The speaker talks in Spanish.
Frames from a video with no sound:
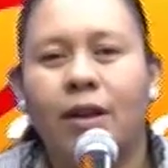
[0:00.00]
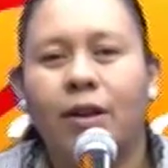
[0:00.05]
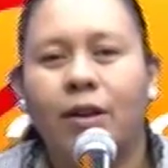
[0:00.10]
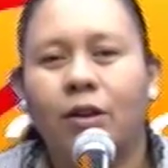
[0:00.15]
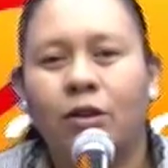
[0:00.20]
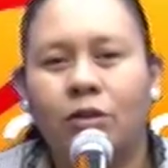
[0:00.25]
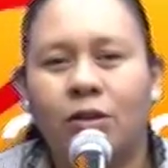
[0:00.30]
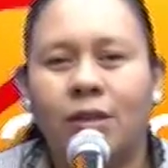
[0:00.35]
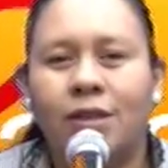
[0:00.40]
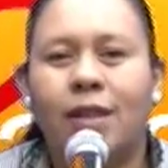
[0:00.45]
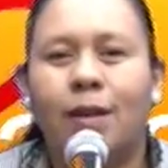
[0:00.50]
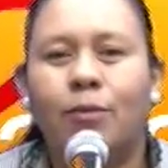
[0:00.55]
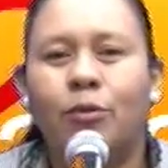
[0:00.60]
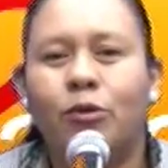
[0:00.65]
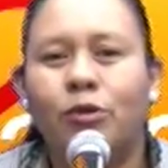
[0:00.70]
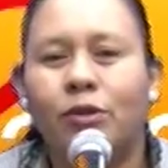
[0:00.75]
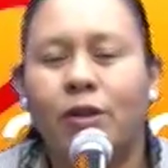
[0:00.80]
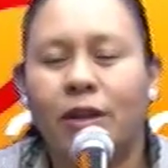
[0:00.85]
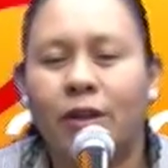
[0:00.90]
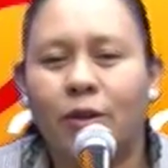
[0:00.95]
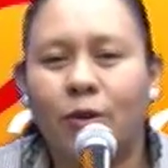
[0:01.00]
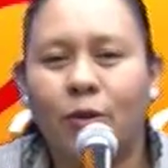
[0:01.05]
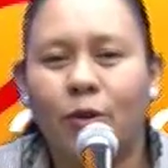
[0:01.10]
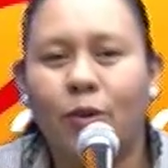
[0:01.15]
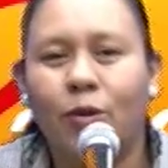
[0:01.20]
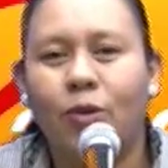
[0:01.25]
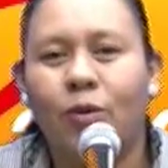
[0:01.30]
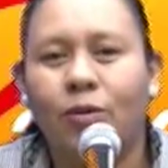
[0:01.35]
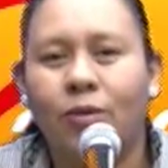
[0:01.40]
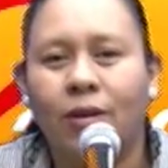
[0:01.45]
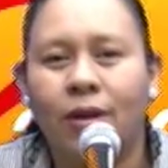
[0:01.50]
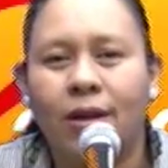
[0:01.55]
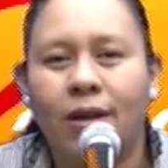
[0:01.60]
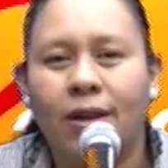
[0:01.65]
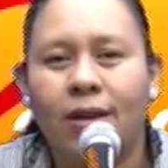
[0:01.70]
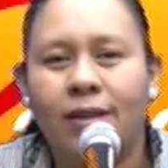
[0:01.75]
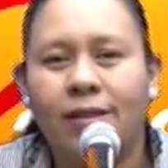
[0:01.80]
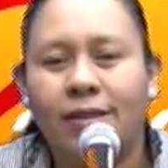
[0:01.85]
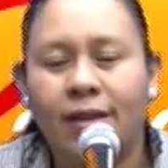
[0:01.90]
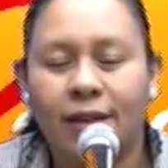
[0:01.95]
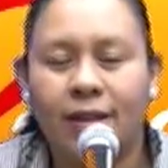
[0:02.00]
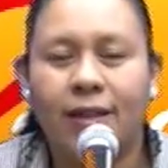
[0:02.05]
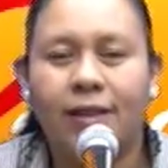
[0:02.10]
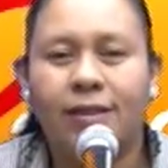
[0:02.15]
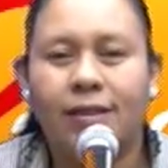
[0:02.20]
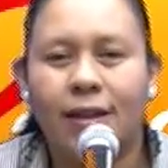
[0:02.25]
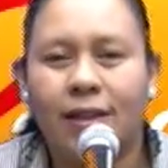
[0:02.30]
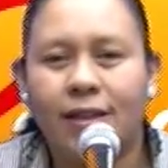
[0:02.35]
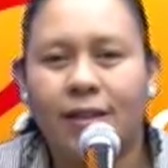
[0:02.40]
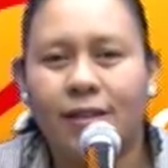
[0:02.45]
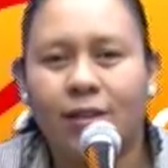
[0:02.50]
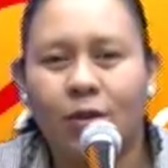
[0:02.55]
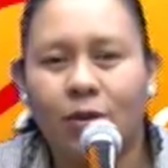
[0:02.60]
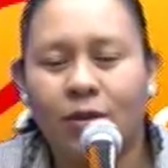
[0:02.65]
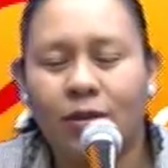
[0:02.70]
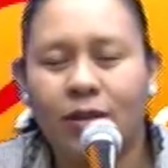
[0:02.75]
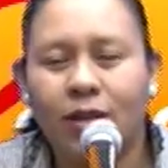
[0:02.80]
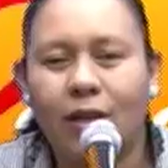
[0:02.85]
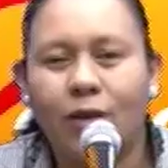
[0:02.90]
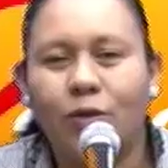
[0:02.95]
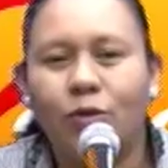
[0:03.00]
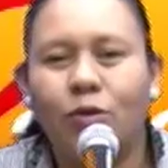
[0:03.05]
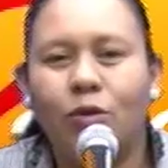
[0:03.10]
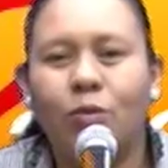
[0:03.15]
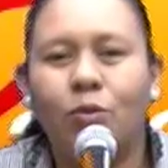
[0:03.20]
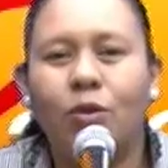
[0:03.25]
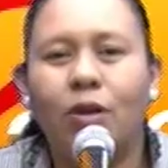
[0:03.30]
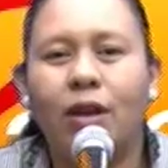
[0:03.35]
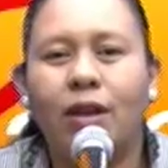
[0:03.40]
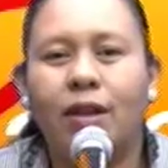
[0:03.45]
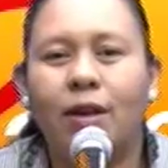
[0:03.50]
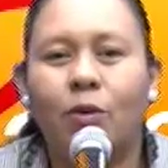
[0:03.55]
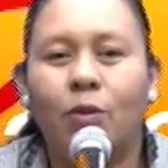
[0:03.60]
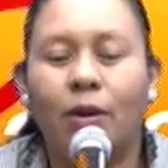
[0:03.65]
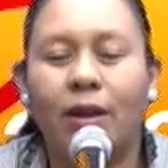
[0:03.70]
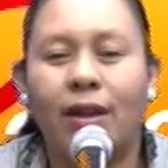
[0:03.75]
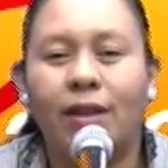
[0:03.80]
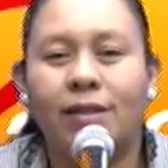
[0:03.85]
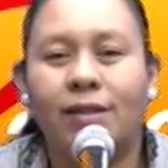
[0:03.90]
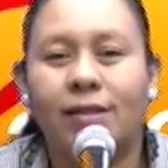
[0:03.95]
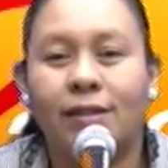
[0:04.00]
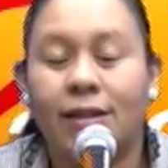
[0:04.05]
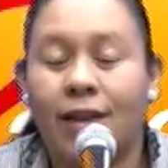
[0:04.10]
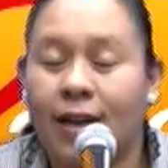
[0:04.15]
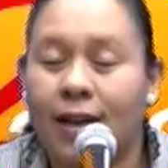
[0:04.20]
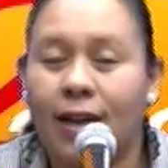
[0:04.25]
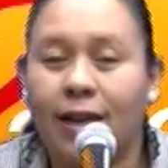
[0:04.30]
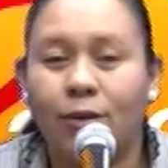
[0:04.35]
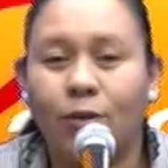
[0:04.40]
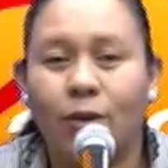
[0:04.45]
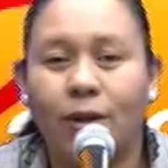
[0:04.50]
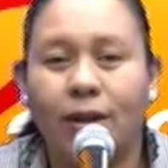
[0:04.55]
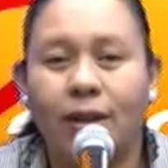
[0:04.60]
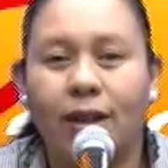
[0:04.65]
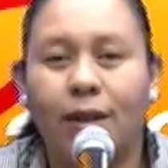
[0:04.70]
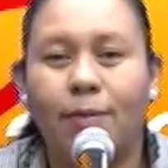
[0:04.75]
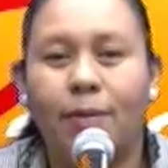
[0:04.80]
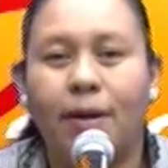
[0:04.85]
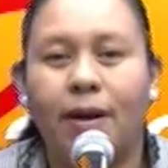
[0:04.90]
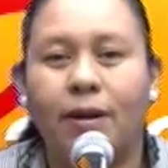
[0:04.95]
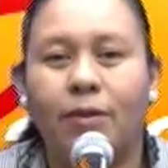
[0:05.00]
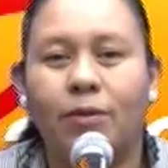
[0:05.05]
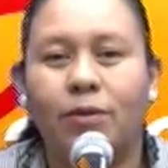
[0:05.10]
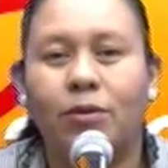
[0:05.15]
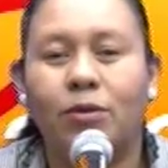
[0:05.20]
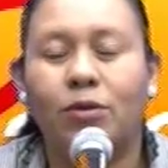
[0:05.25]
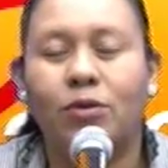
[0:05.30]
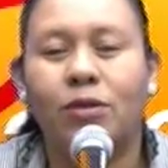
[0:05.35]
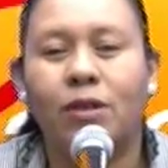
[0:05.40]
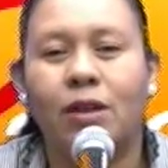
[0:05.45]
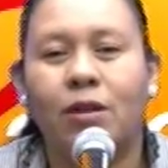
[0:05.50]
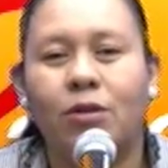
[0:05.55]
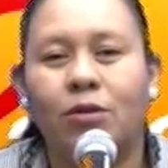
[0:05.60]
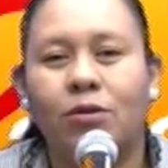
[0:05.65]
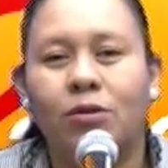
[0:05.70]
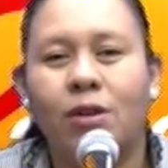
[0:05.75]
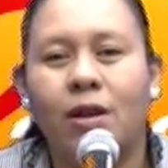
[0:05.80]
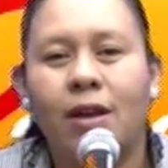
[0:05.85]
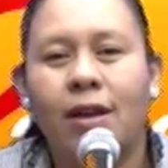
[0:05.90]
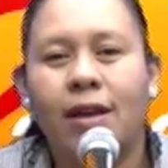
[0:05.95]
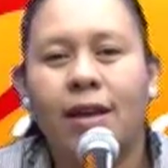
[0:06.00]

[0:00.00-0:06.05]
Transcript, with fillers: nos estamos yendo con ciertas tradiciones que no son muy adecuadas ya en la actualidad para nuestros hijos